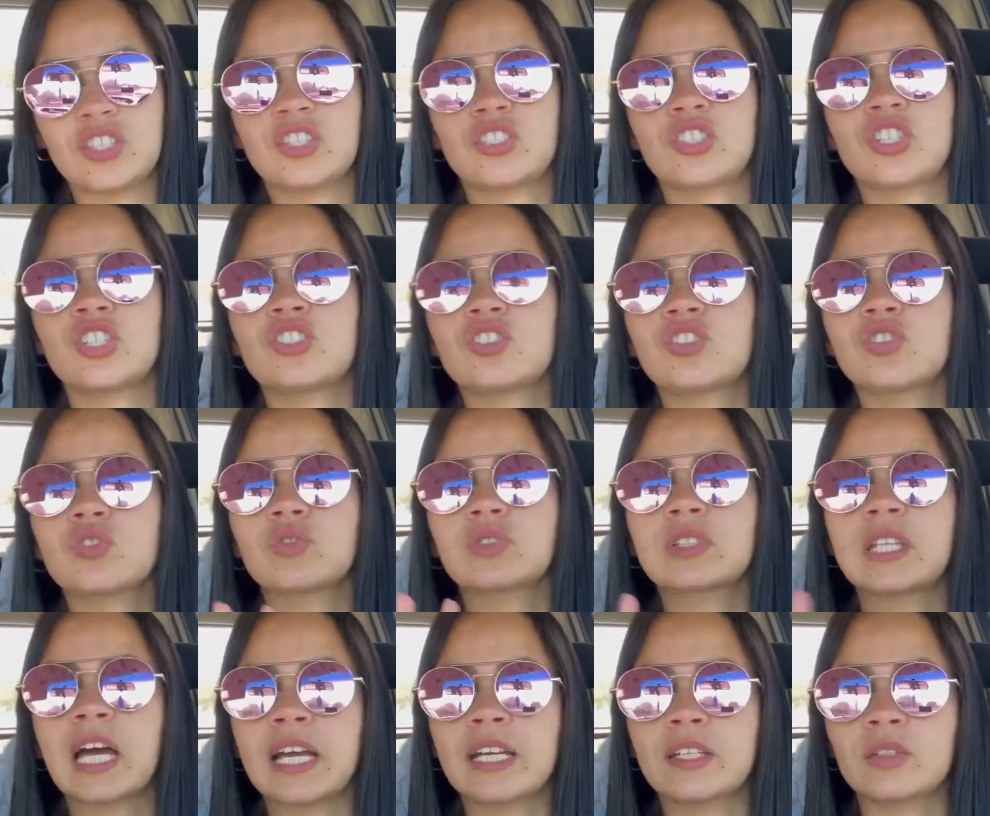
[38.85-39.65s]
A gente não
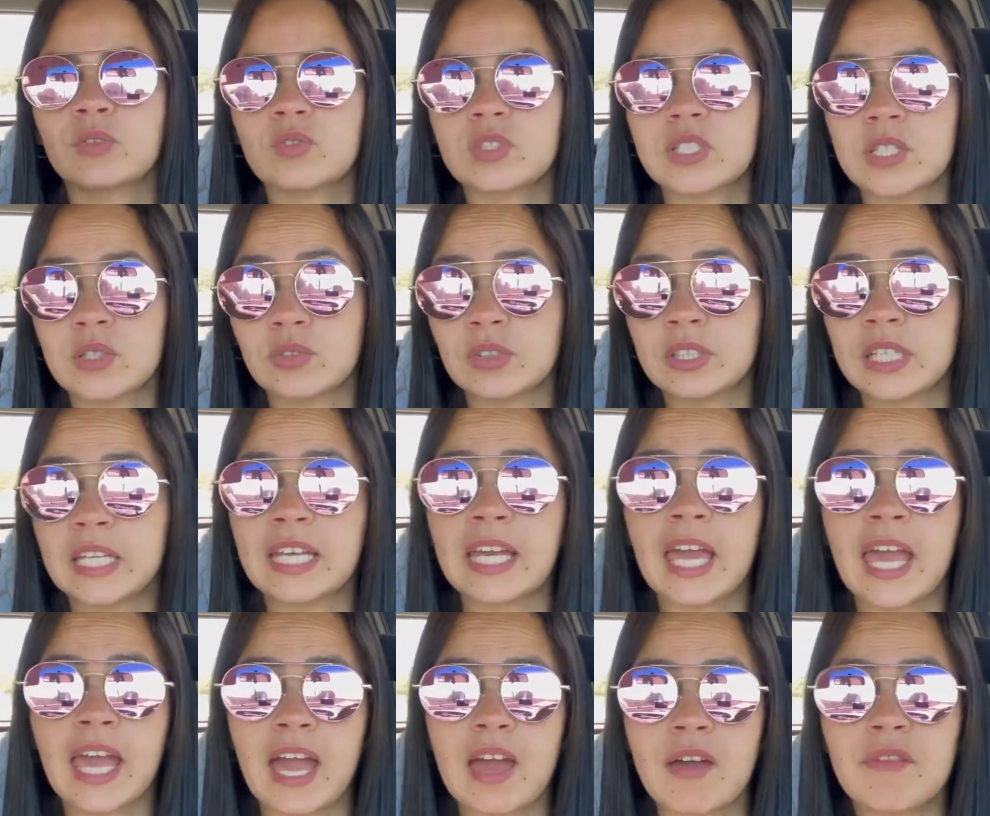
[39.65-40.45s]
está induzindo
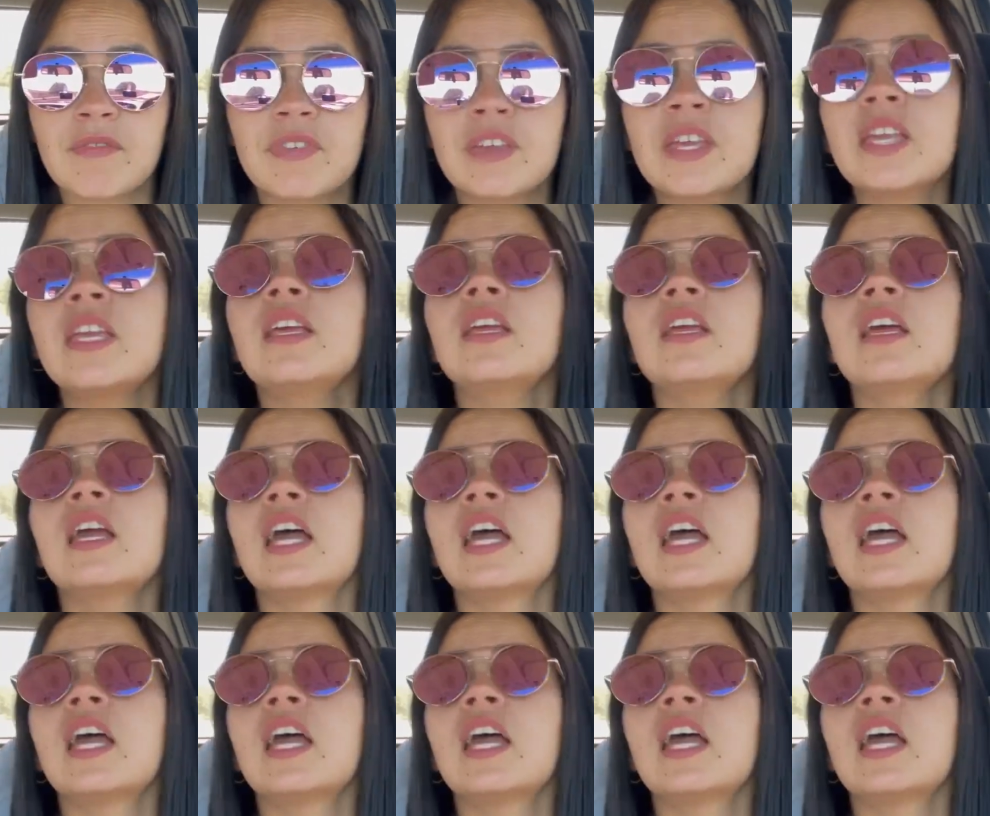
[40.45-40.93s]
ninguém a vir,